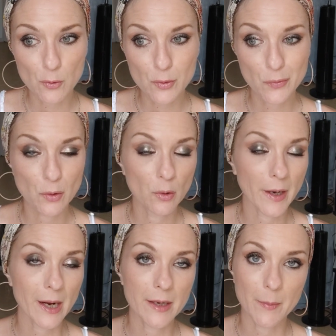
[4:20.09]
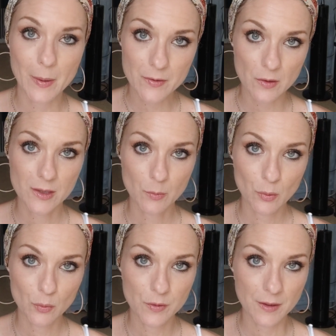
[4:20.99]
sauf que L'Oréal n'a pas sorti
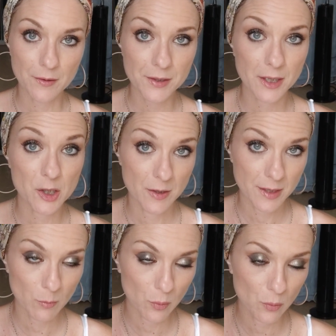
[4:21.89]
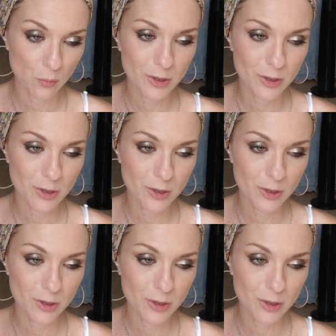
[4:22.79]
beaucoup de teintes et je les aime beaucoup.